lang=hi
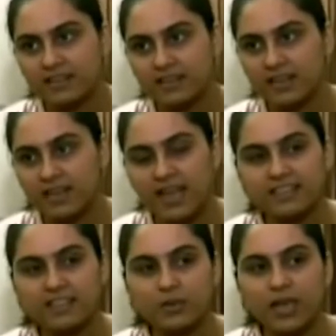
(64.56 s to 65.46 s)
तो ले ही सकते हैं
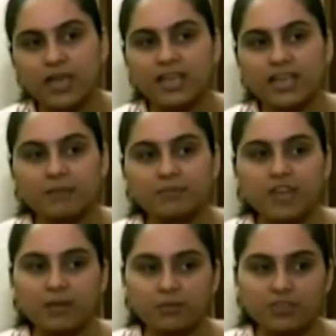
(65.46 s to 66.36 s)
ना ऐसा तो है नहीं कि
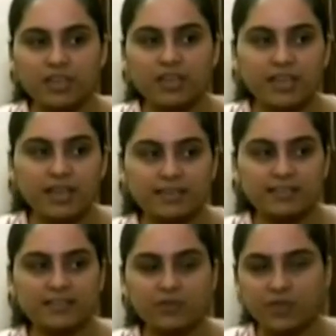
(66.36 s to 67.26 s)
आप जानबूझ के
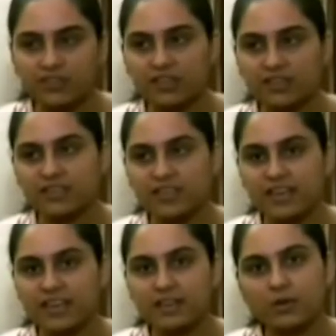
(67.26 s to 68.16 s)
एक सिचुएशन ऐसी
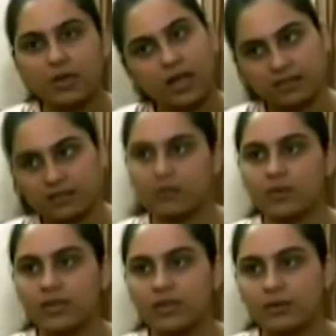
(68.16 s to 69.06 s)
क्रिएट करो कि
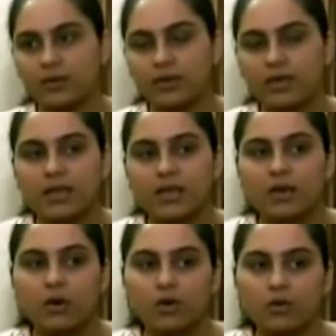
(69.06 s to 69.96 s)
हादसा हो ही
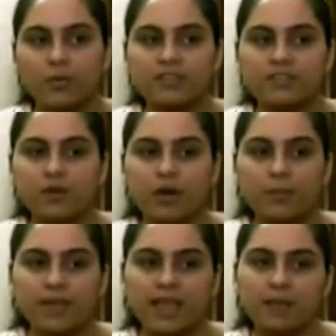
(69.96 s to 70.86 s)
हो और ऊपर से
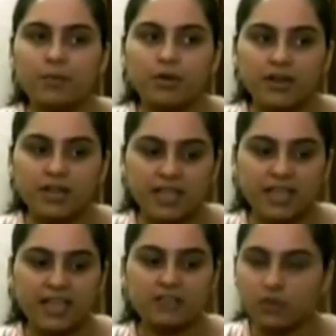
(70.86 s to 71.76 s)
वो हमें ये बोल
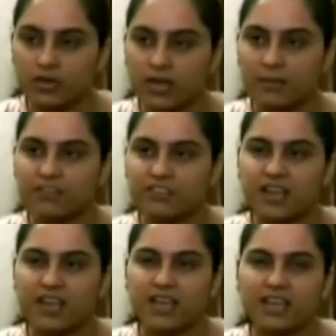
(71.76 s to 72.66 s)
रहे थे कि एक छोटा
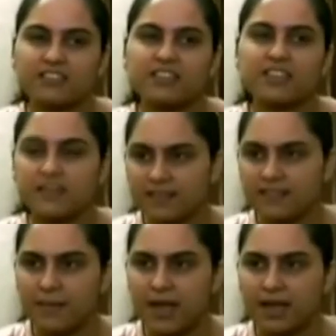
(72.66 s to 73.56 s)
बच्चा है जिसने
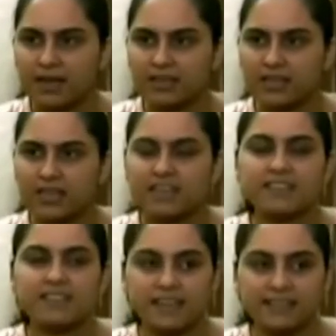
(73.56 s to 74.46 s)
दरवाज़ा बैन कर
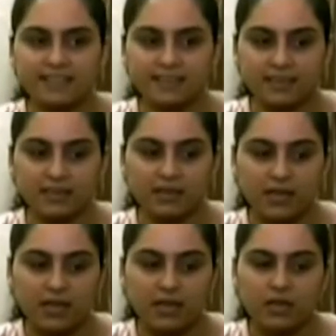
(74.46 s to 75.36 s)
दिया इट्स एन
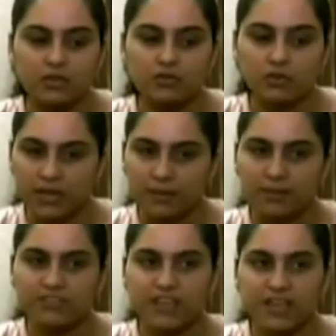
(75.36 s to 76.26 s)
एक्सीडेंट
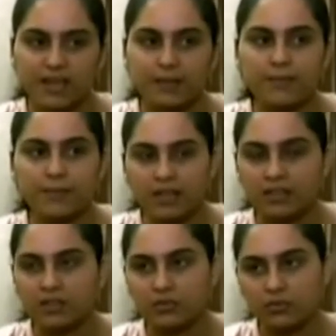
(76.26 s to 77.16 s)
छोटा बच्चा है मैं
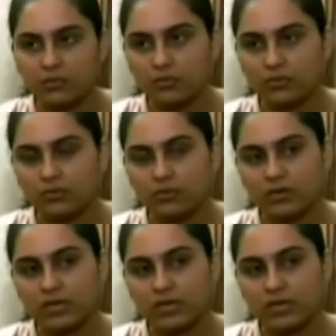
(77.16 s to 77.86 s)
मानती हूँ